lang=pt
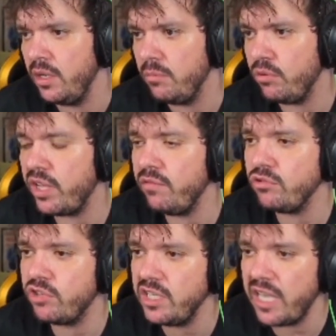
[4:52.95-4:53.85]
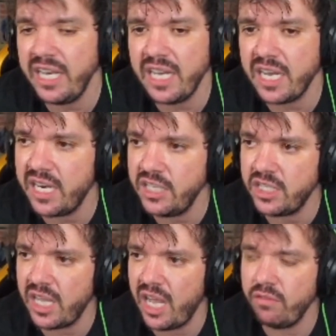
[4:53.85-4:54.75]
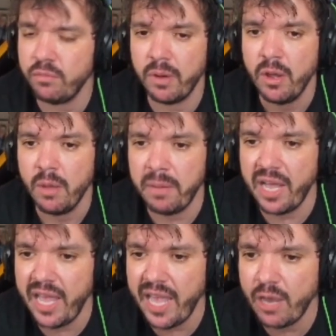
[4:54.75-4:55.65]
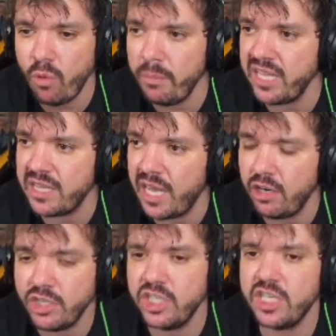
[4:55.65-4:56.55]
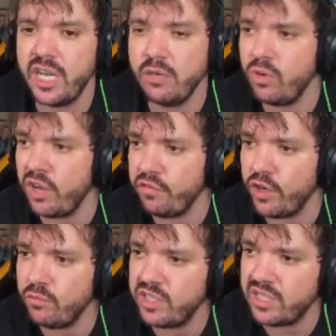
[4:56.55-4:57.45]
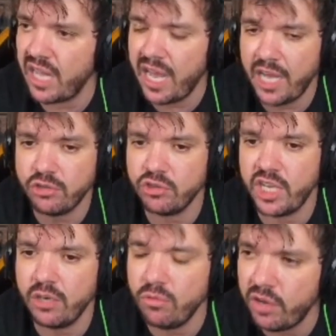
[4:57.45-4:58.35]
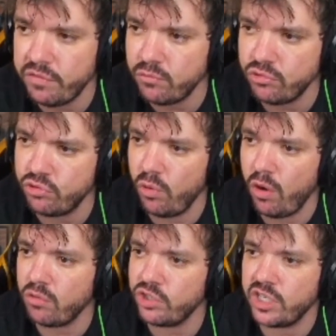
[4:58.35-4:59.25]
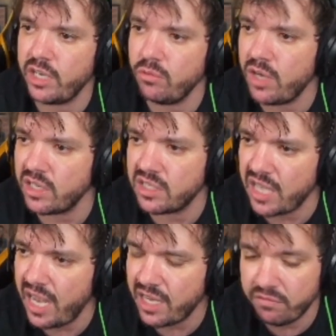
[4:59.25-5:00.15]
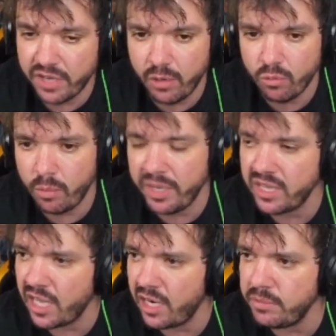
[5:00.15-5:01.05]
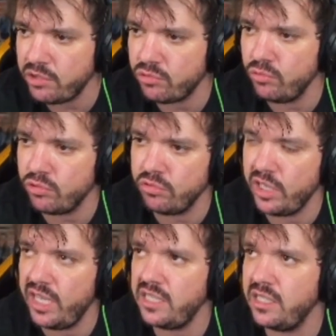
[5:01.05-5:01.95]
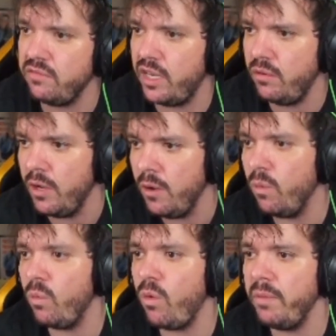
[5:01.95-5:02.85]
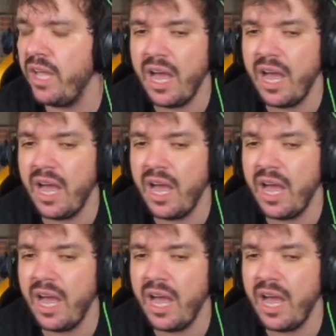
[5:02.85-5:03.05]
Porque você é inacreditável. Pá. É, é, comentário, acho que de quem nunca foi num estádio, de quem nunca viu um jogo, de quem nunca. Saca, velho? É um comentário absurdo desse, velho. Um come...